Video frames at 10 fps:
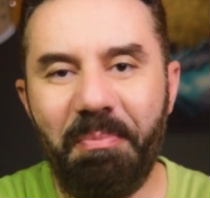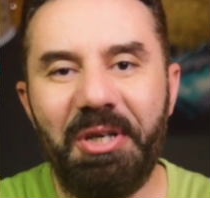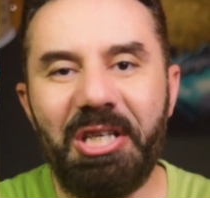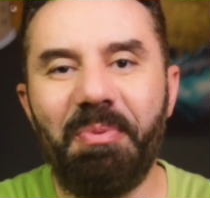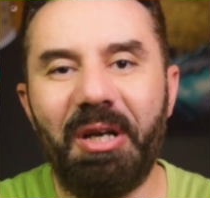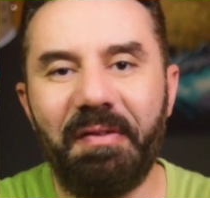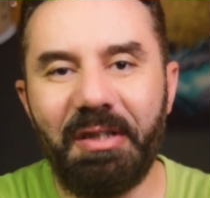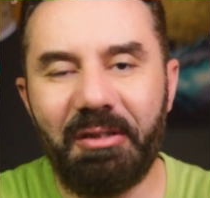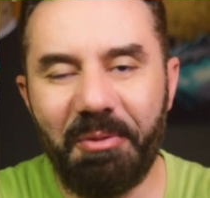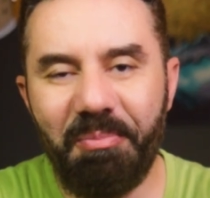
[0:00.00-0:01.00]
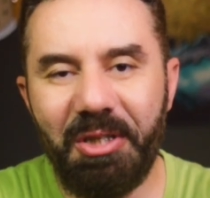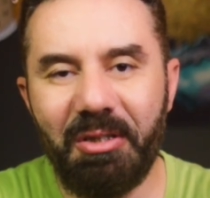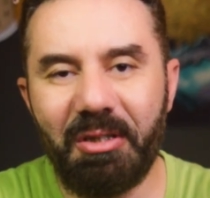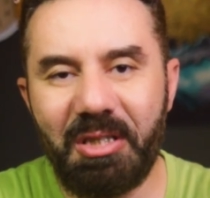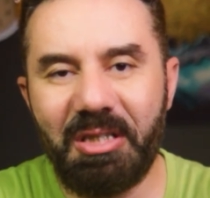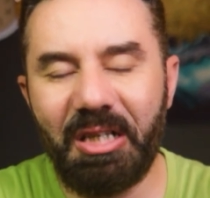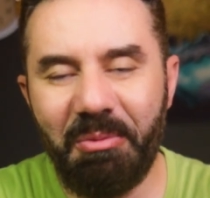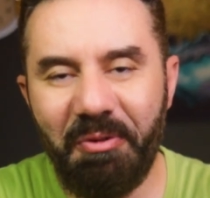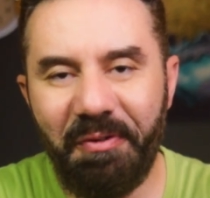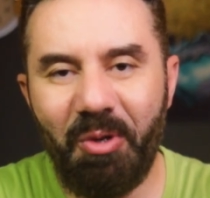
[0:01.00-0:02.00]
طيب بالنسبه لافضل تطبيق تقدر
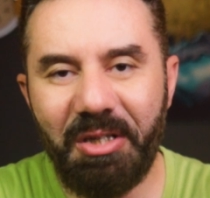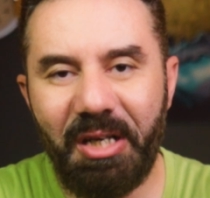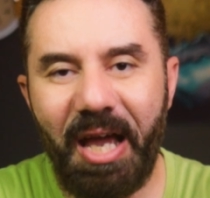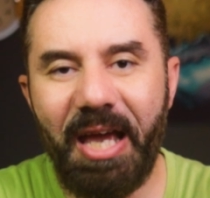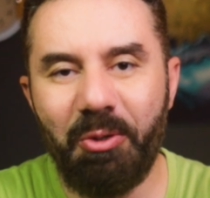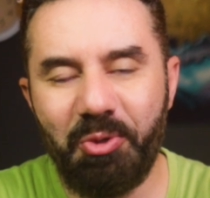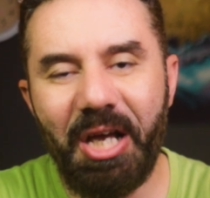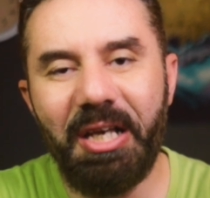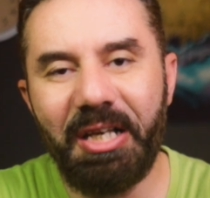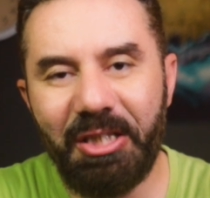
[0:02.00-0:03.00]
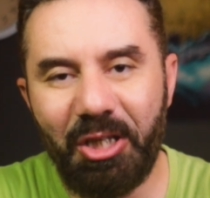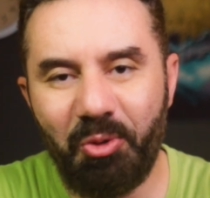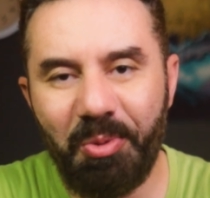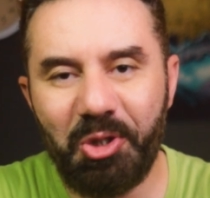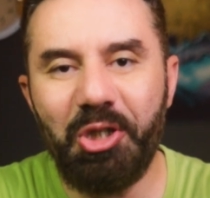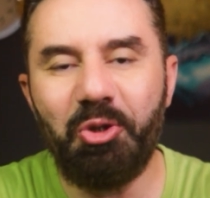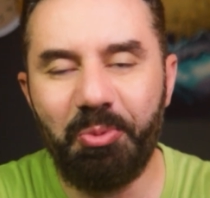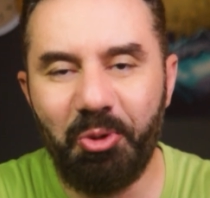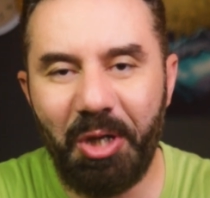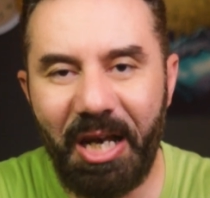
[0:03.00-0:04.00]
تستخدمه في الوقت الحالي وسهل جدا وبسيط
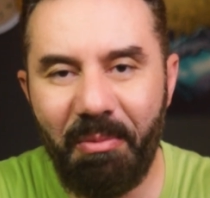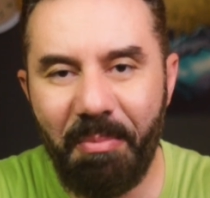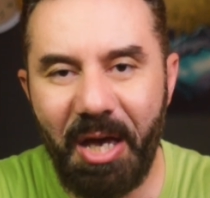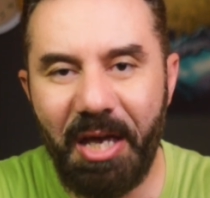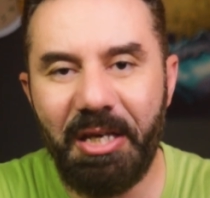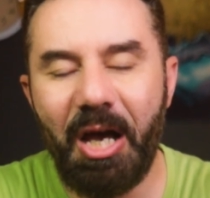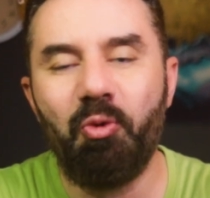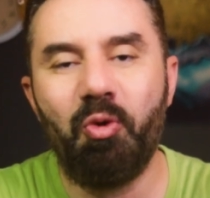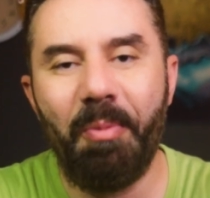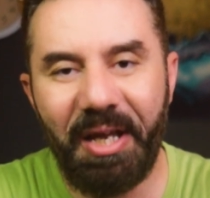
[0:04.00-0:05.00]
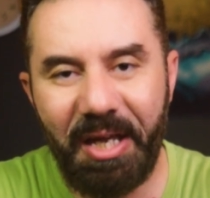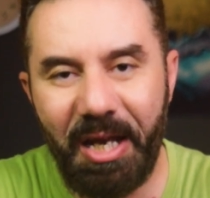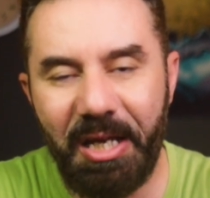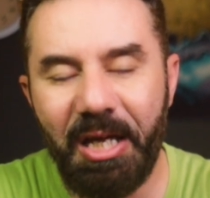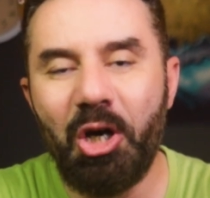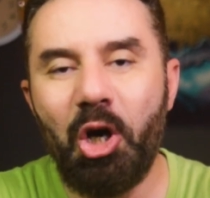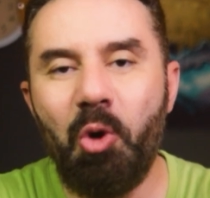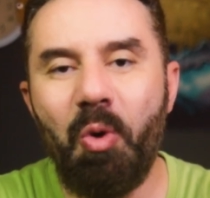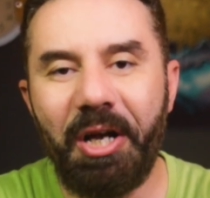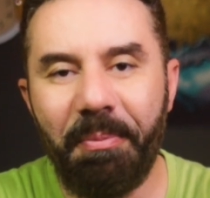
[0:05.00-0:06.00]
وبدون علامه مائيه ومجاني
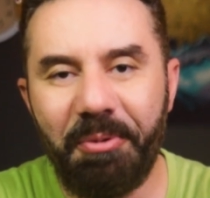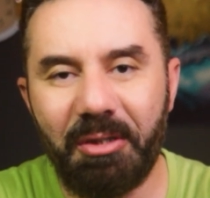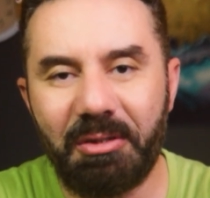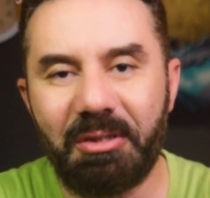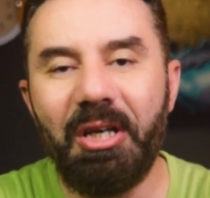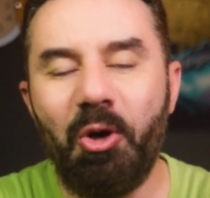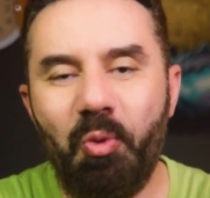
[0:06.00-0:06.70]
هو كاب كات